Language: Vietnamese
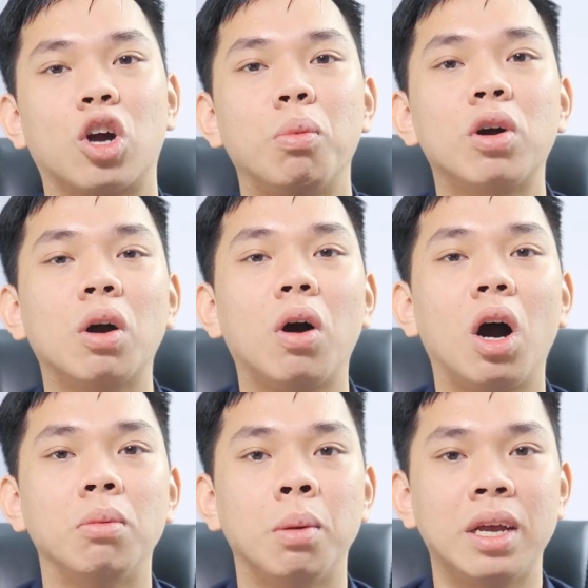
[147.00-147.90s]
Có một câu
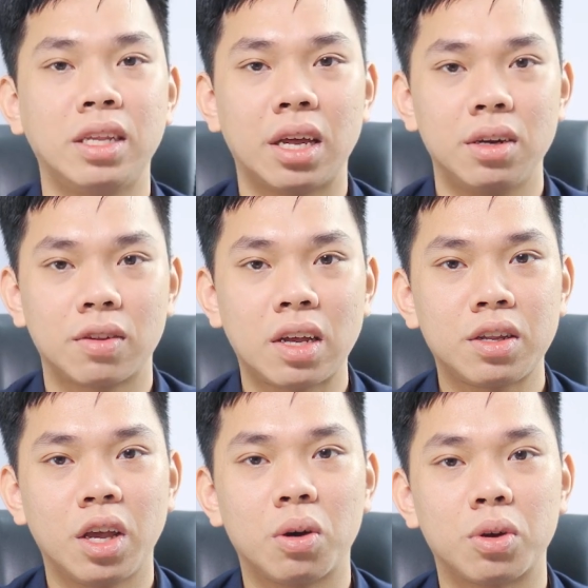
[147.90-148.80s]
hỏi mà mình nhận được rất
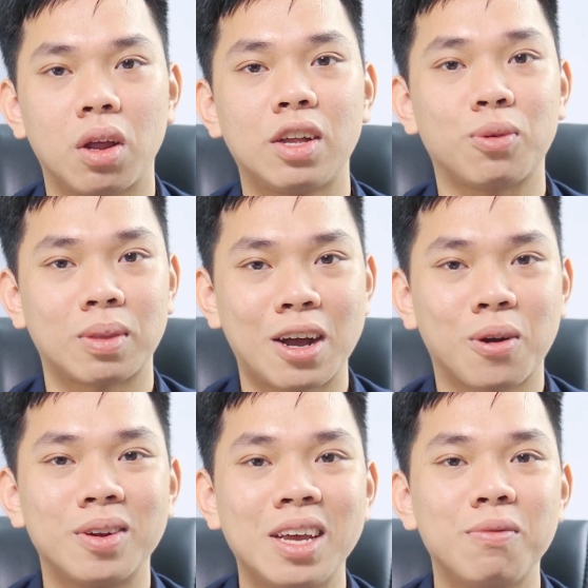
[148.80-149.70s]
nhiều đó là chúng ta
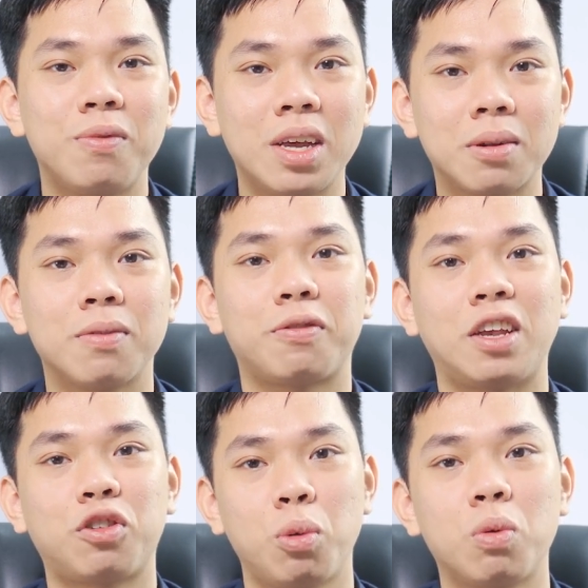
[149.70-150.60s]
có nên viết
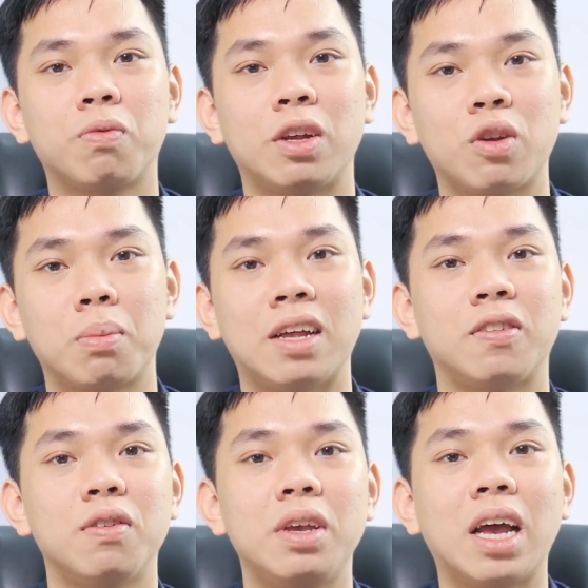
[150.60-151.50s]
Facebook vào trong bản
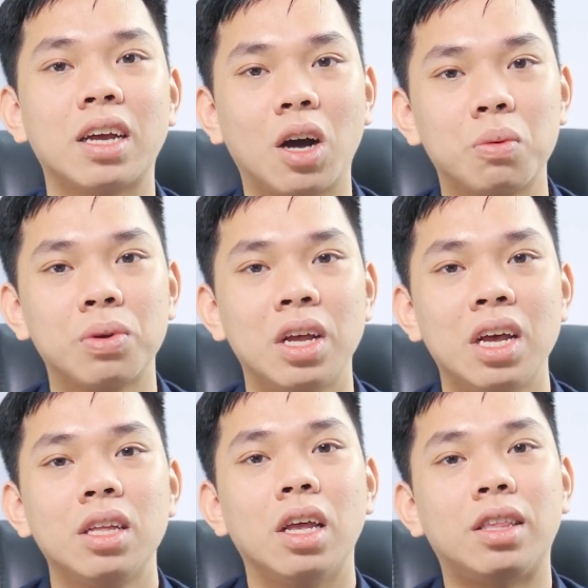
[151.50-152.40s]
CV hay không?
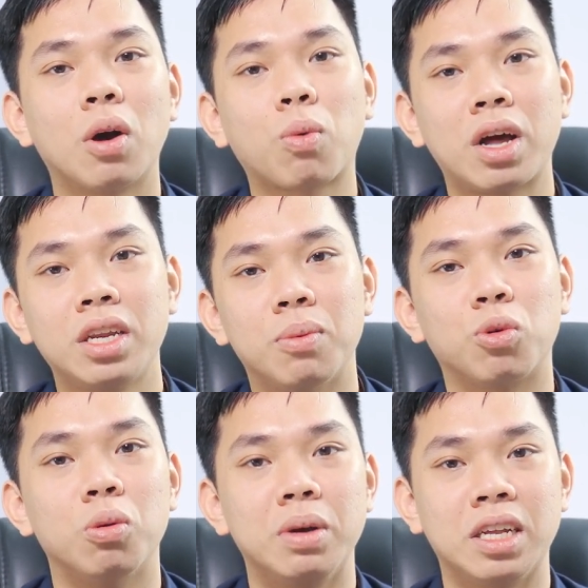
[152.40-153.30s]
Thì theo quan điểm
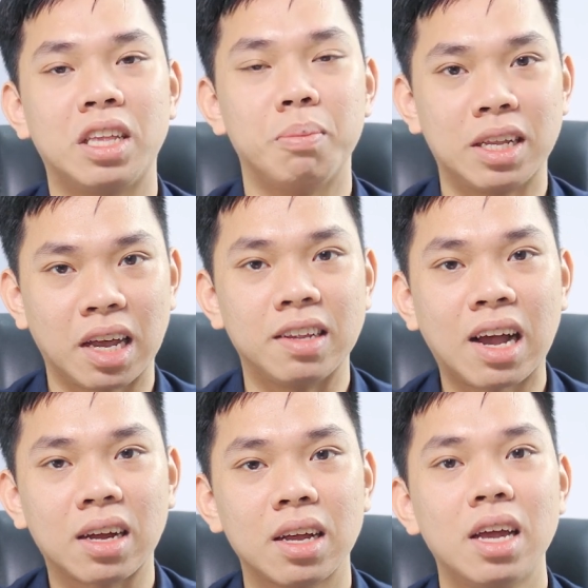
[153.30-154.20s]
của mình thì mình thấy
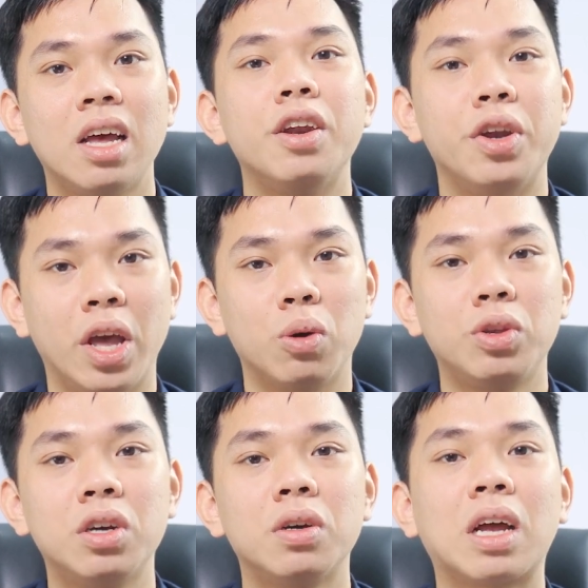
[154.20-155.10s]
rằng nếu
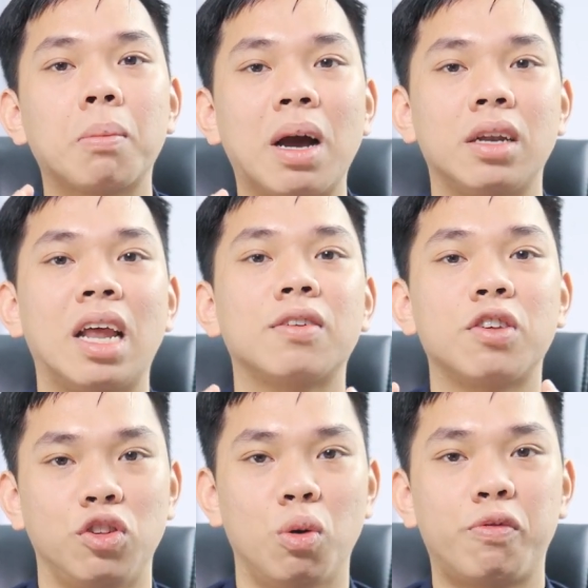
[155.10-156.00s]
như các bạn đang
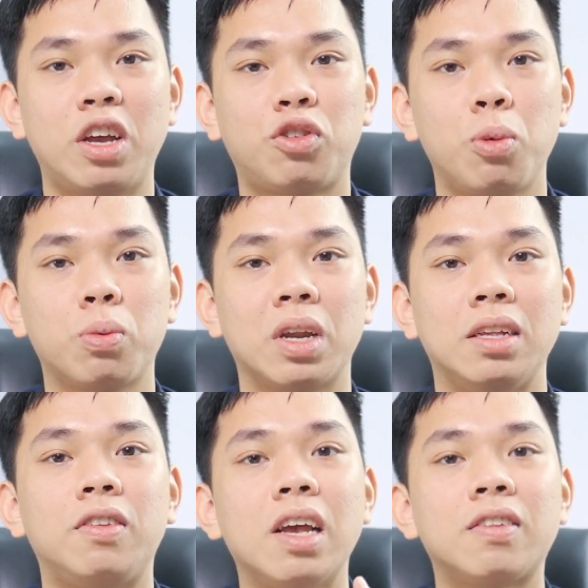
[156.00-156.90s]
sử dụng Facebook để
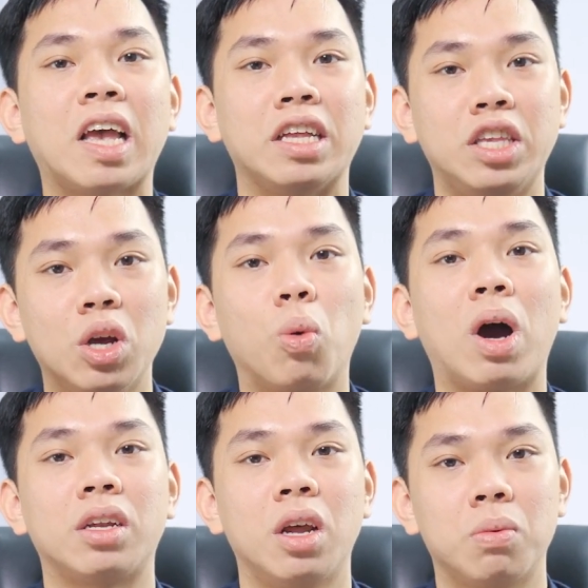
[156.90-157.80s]
chia sẻ nhiều
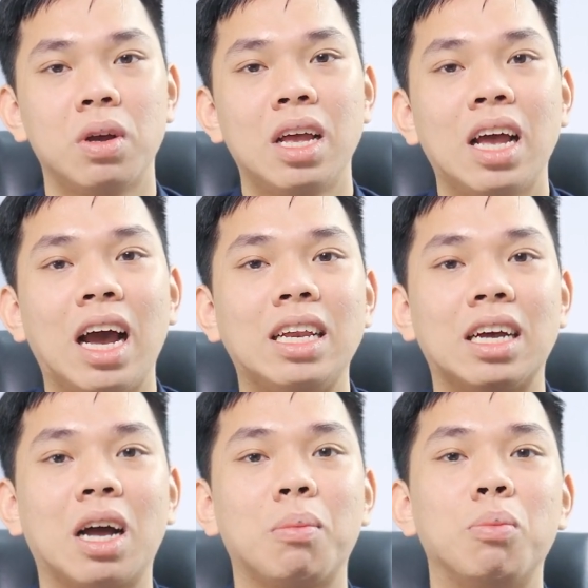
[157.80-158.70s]
hoạt động hay là
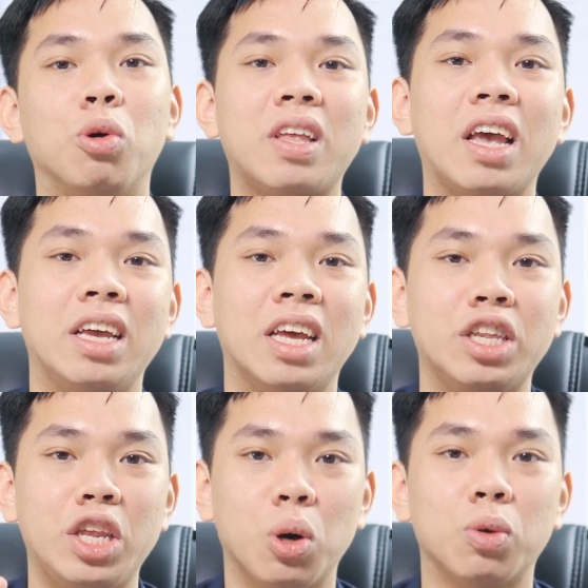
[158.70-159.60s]
các bạn muốn thể
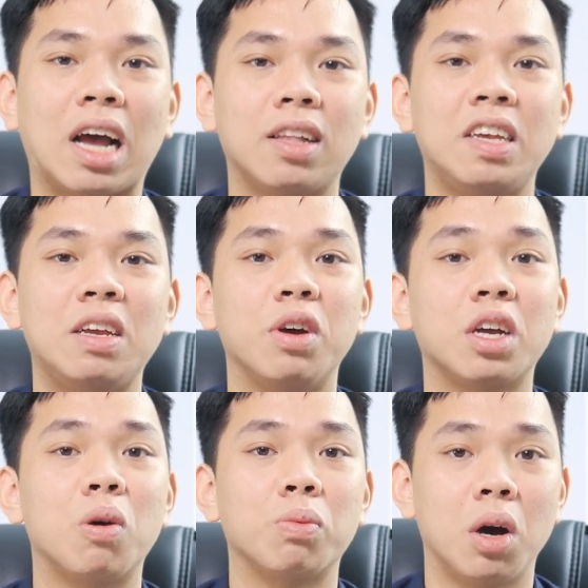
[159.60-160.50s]
hiện nhiều giá trị với
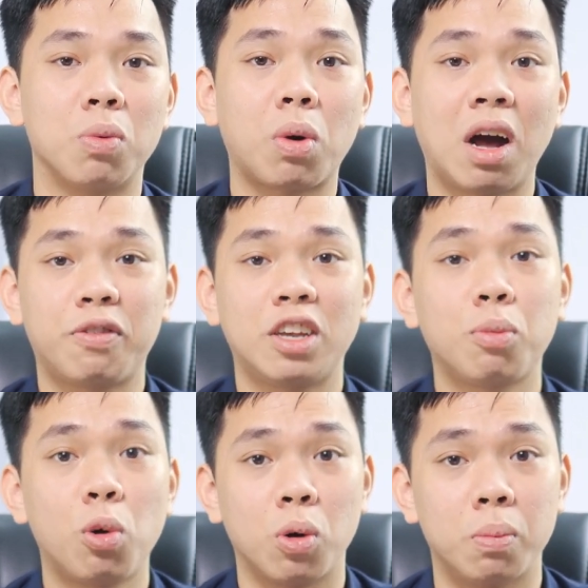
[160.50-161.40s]
cộng đồng qua
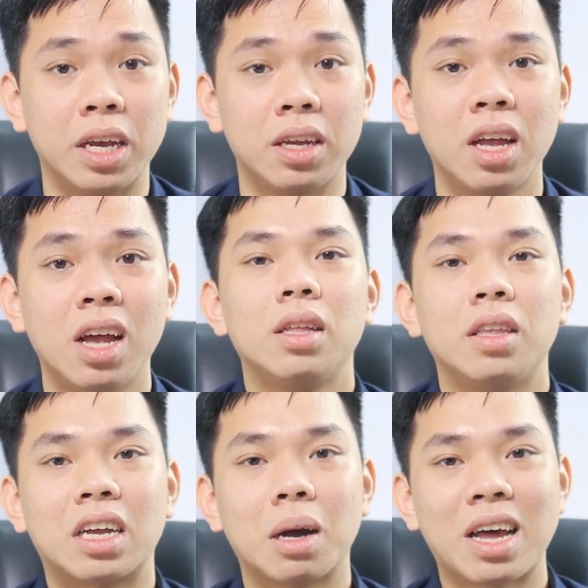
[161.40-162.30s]
Facebook của mình
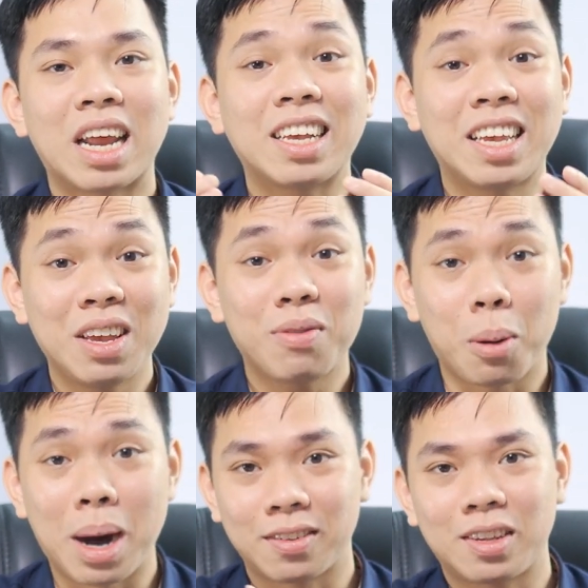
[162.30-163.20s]
thì các bạn hãy ghi
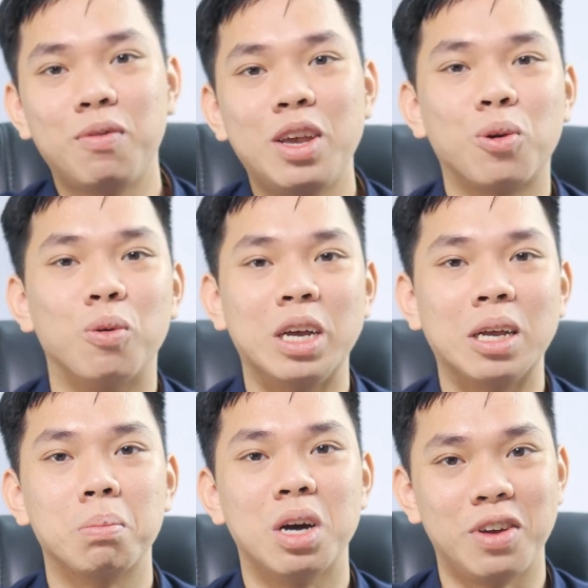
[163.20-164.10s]
vào bản CV của
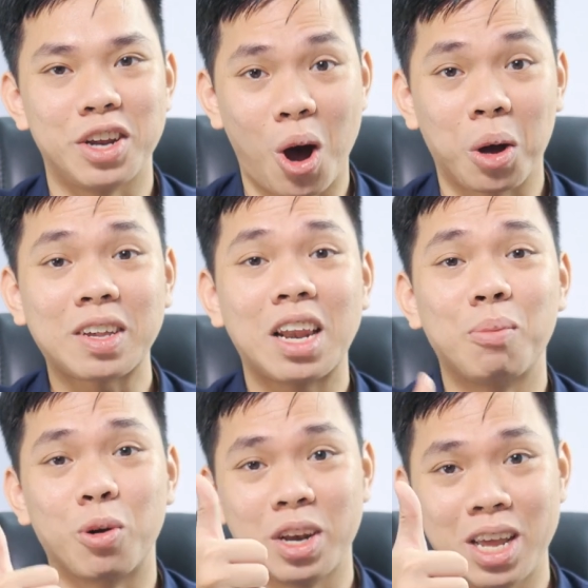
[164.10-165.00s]
mình bởi vì đó sẽ là
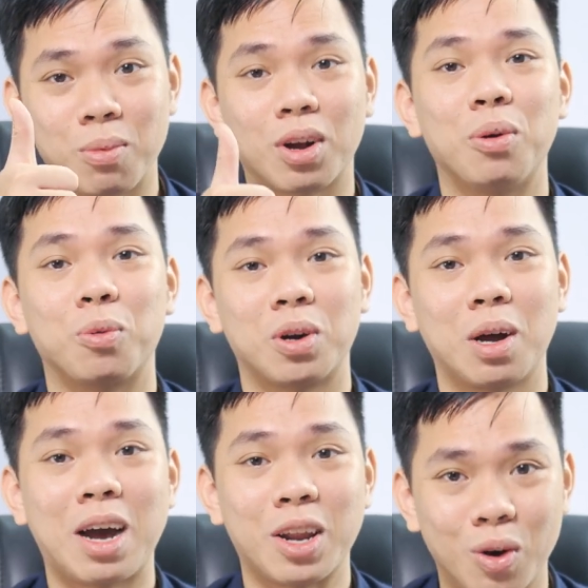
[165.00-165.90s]
một điểm cộng của
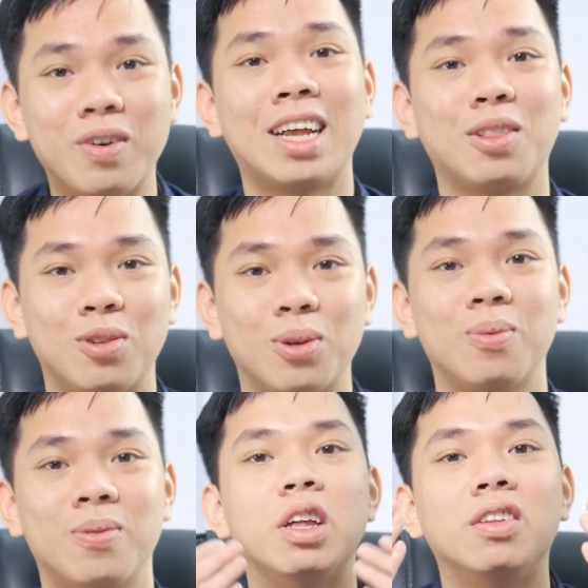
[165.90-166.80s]
các bạn đối với nhà tuyển
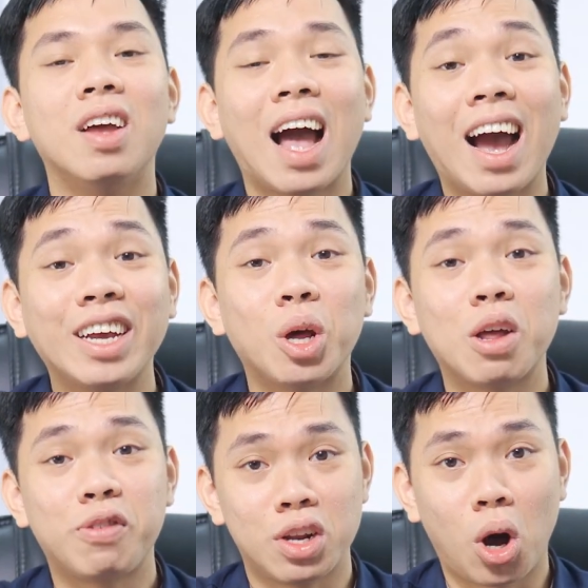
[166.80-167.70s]
dụng. Phần thứ hai đó
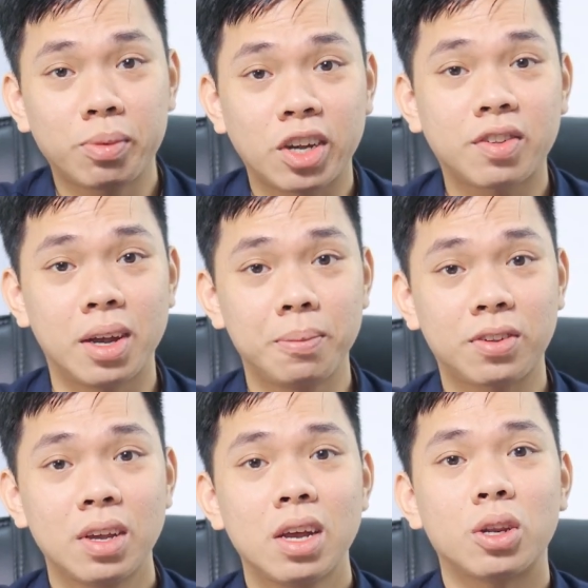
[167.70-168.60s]
là phần
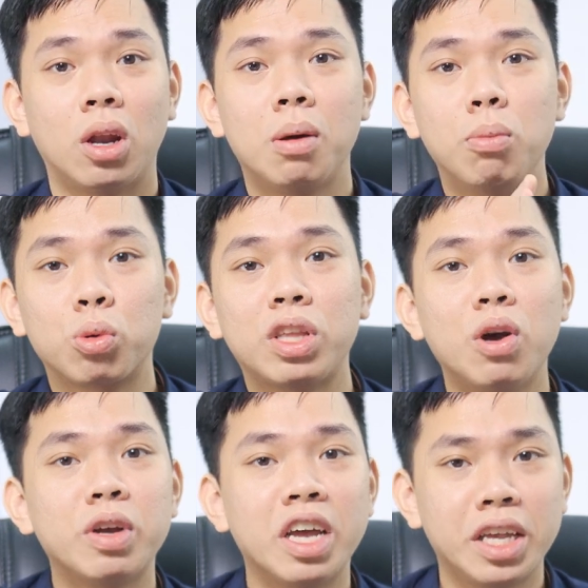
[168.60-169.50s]
objectives, đó là mục
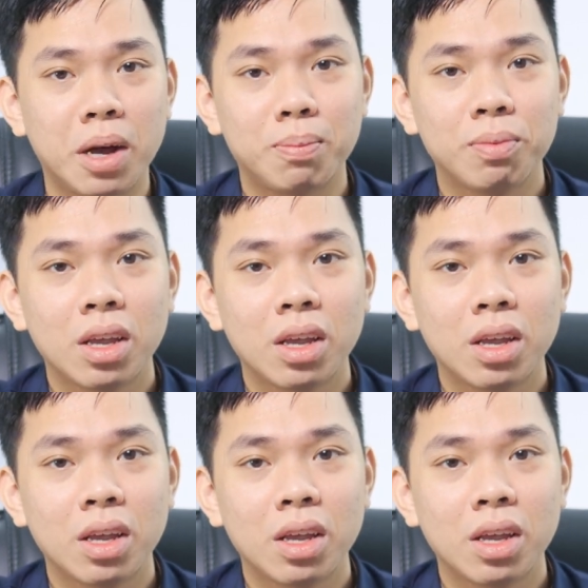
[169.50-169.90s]
tiêu nghề nghiệp.